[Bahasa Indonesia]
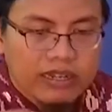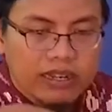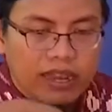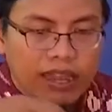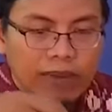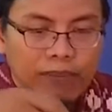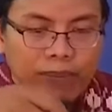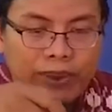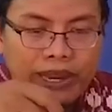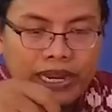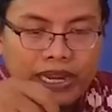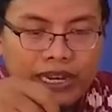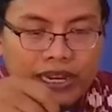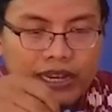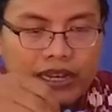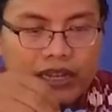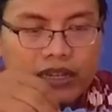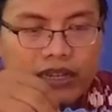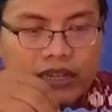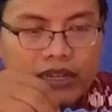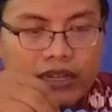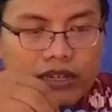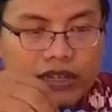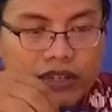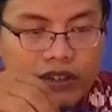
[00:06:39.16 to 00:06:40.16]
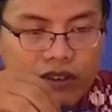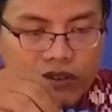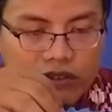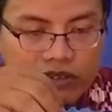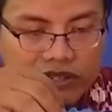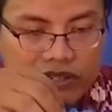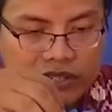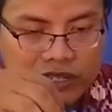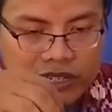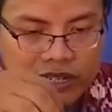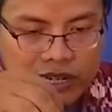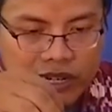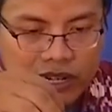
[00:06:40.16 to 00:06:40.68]
apa ini yuk
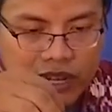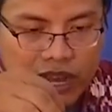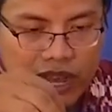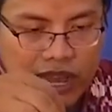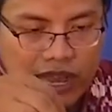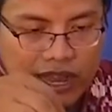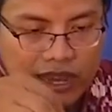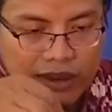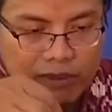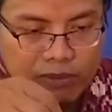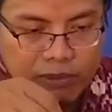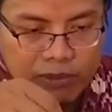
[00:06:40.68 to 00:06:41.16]
sedekah